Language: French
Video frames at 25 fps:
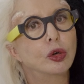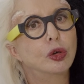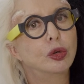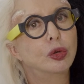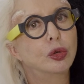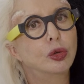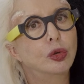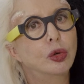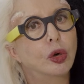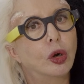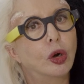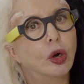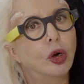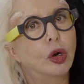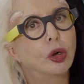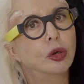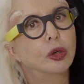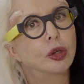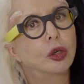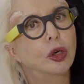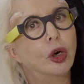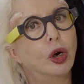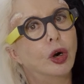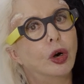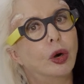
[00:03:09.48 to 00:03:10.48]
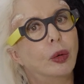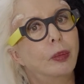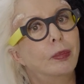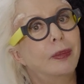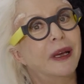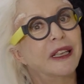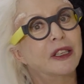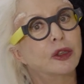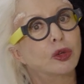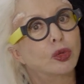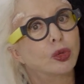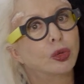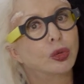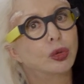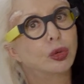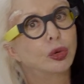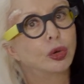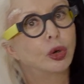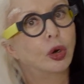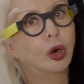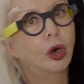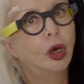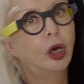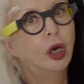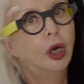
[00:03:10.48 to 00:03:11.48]
lourd, un corps
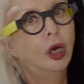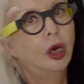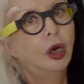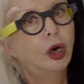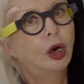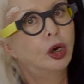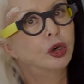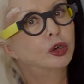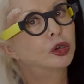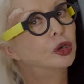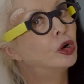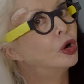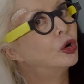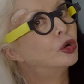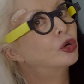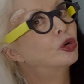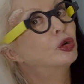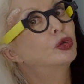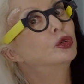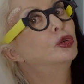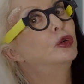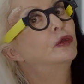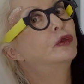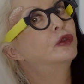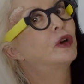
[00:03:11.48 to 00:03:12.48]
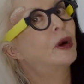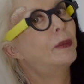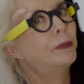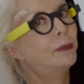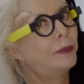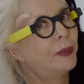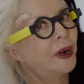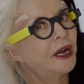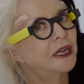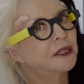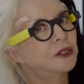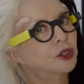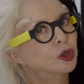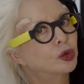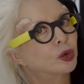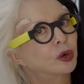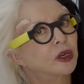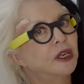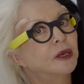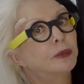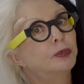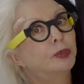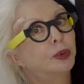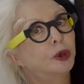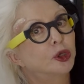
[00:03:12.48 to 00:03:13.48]
mature, un corps qu'on ne voit pas
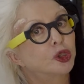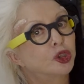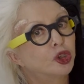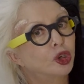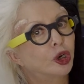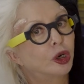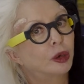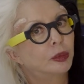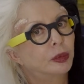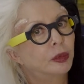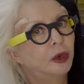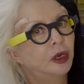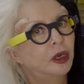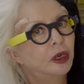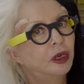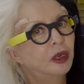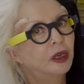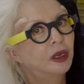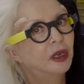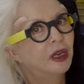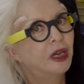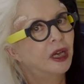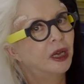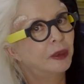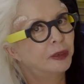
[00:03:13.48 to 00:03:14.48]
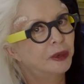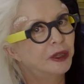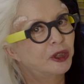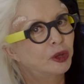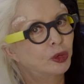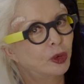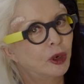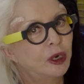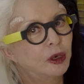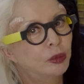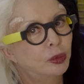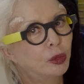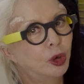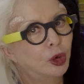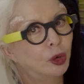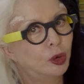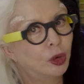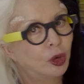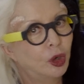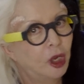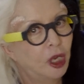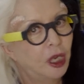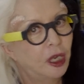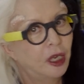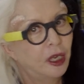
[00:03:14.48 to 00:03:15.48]
sur les podiums
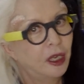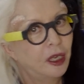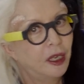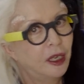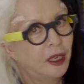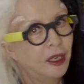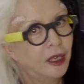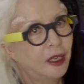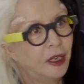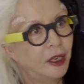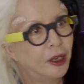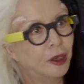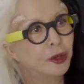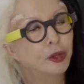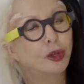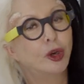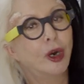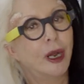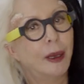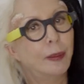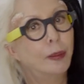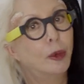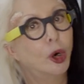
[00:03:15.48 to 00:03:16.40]
habituellement euh, de la